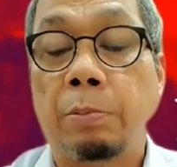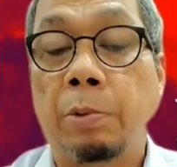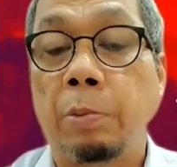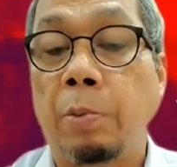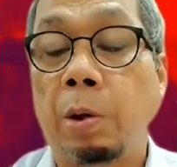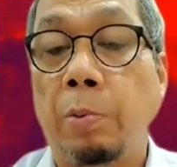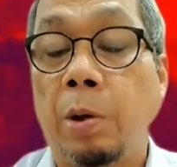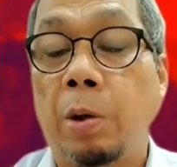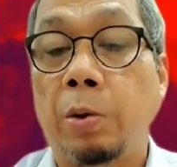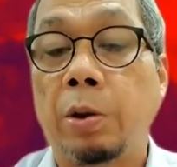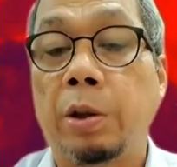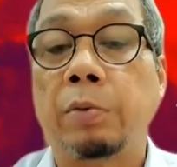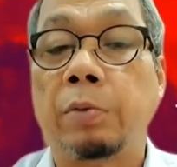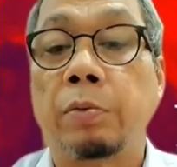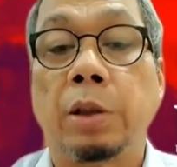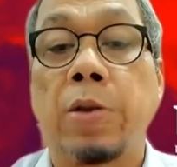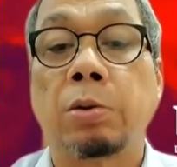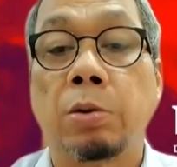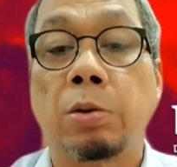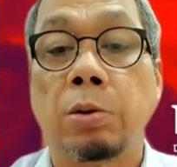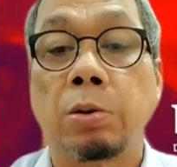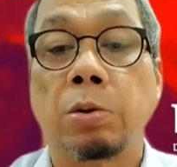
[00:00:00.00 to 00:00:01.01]
membangun
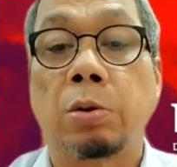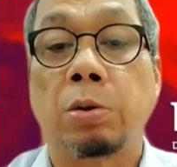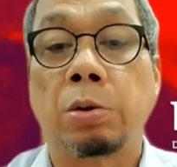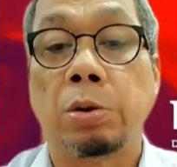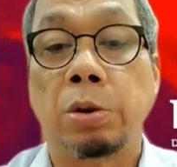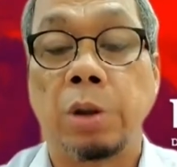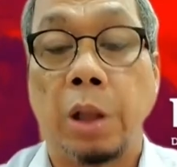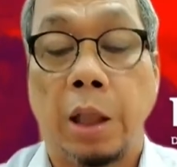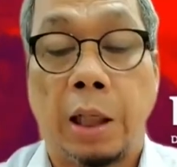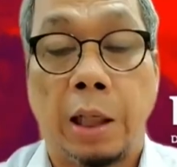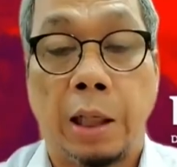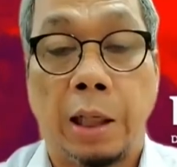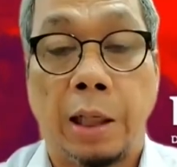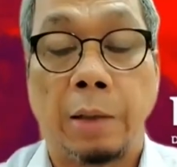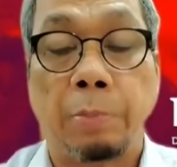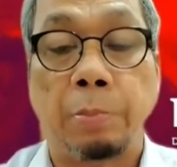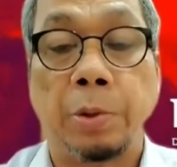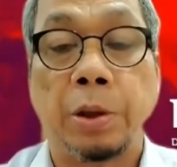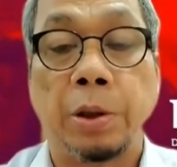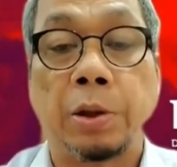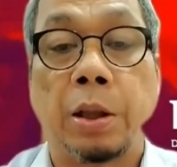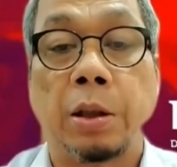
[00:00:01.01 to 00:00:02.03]
infrastruktur,
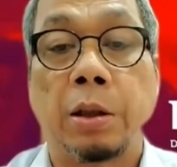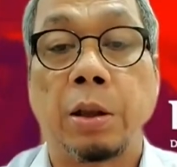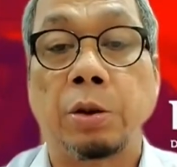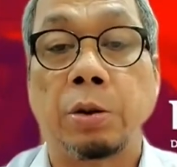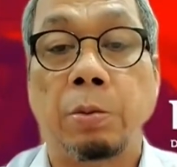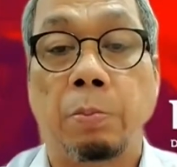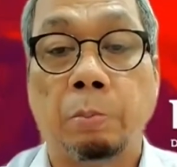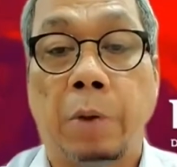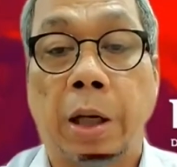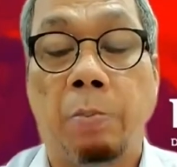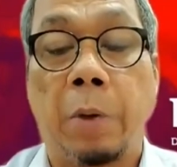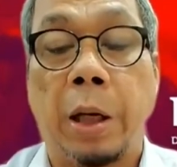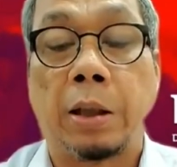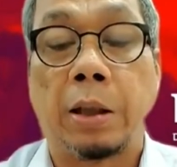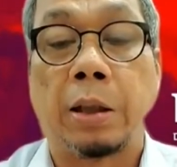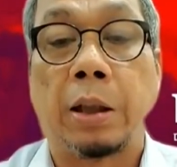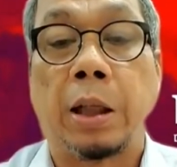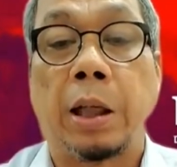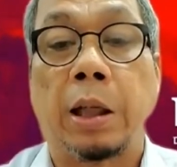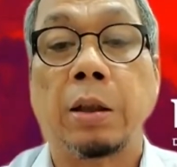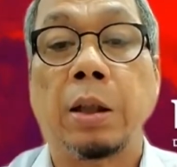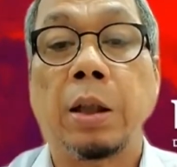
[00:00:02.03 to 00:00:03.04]
jalan misalnya,
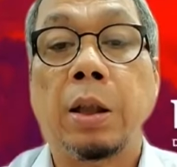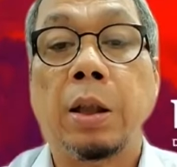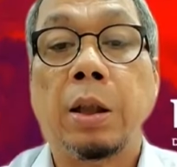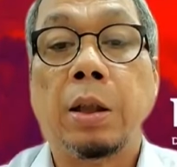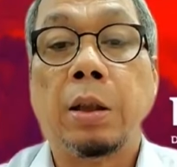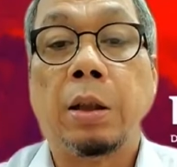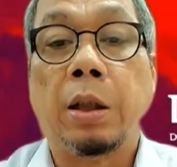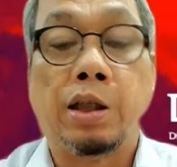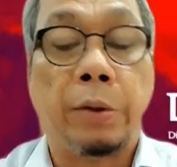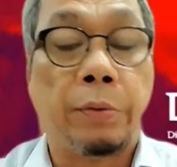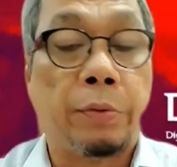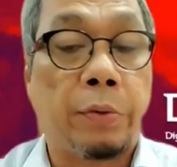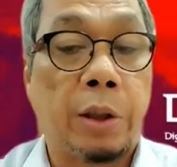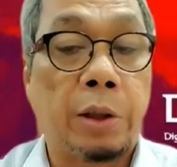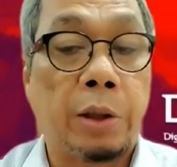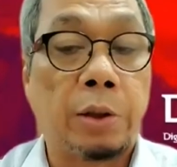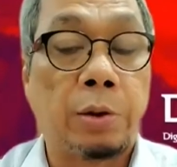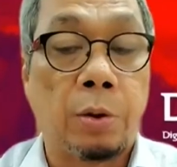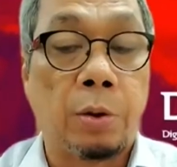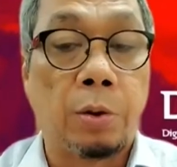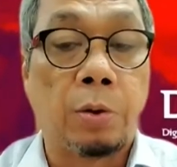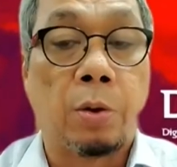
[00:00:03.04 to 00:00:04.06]
jembatan, dan
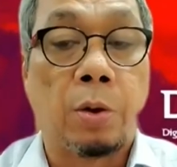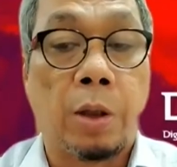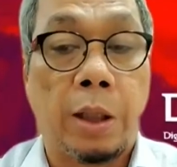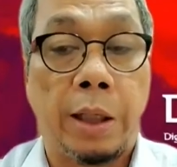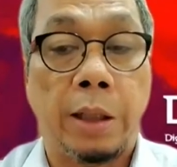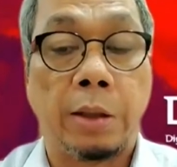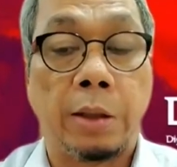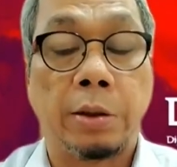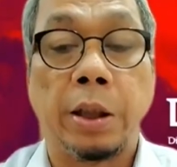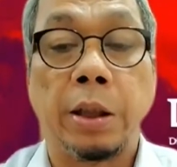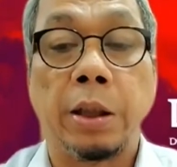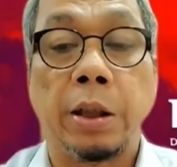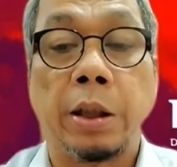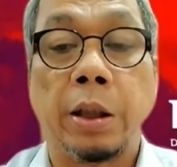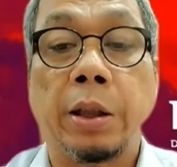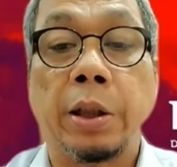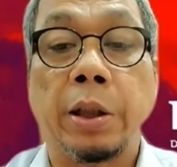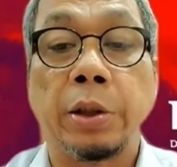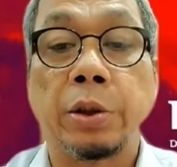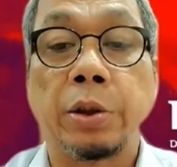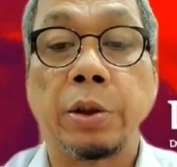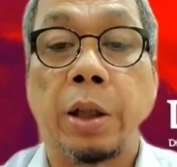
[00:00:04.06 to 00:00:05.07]
infrastruktur lain.
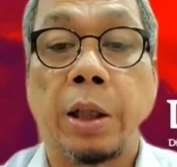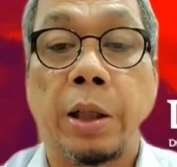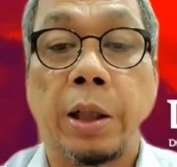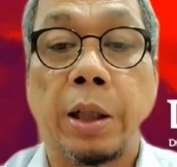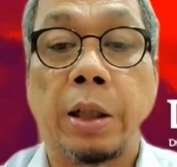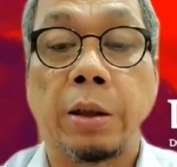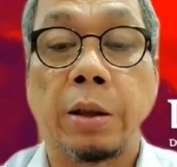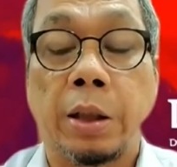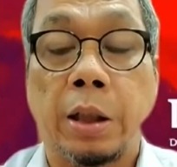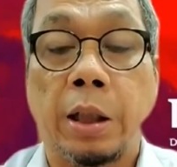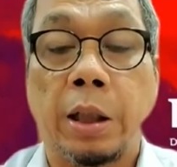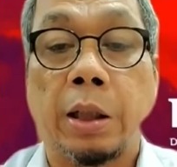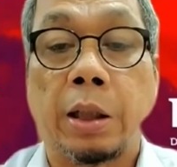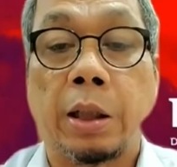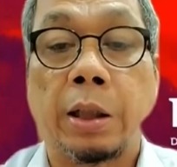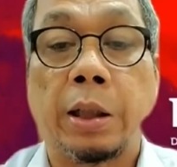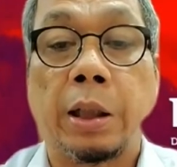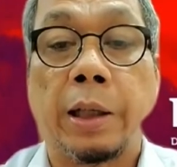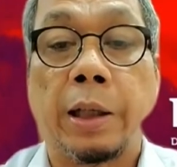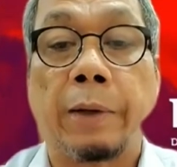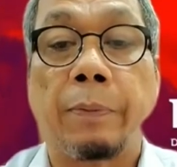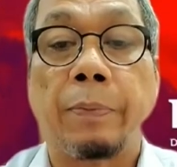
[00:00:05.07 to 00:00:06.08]
Sehingga dia sekarang negara
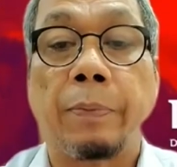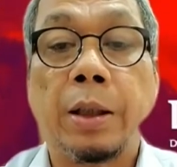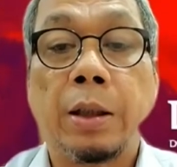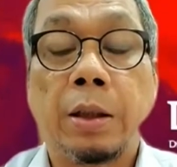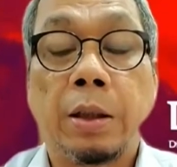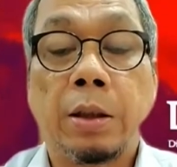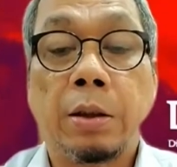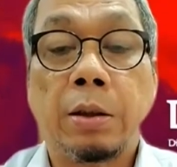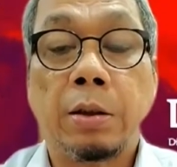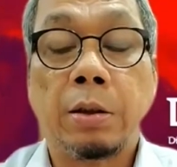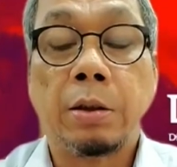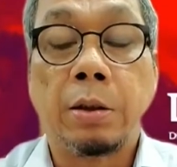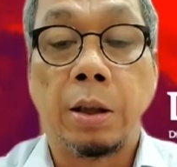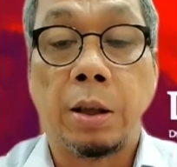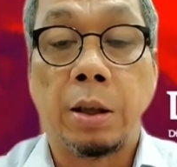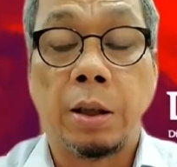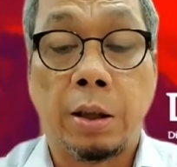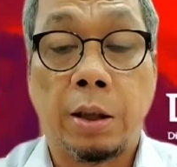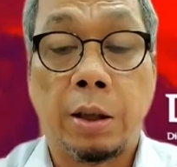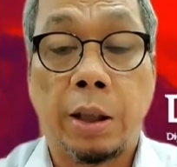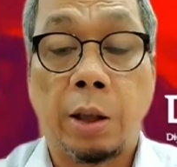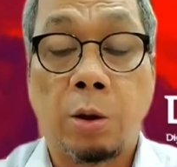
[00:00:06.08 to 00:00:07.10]
yang
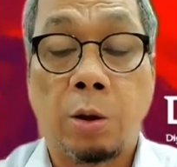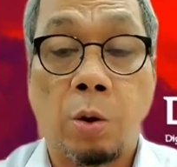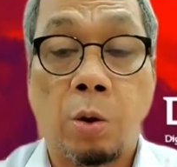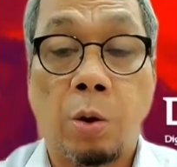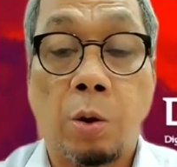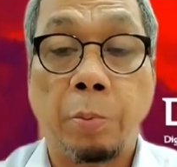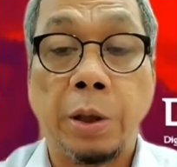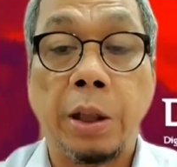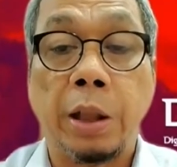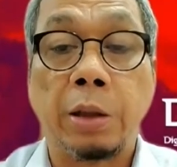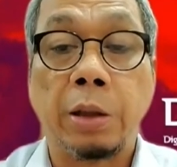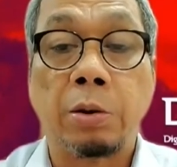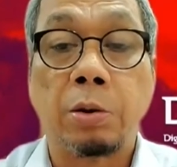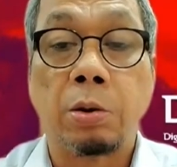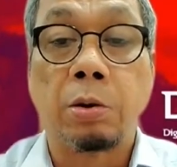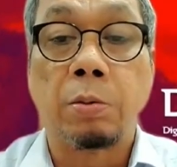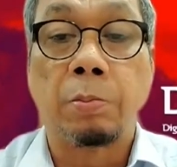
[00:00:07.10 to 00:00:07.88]
eh, ekonominya itu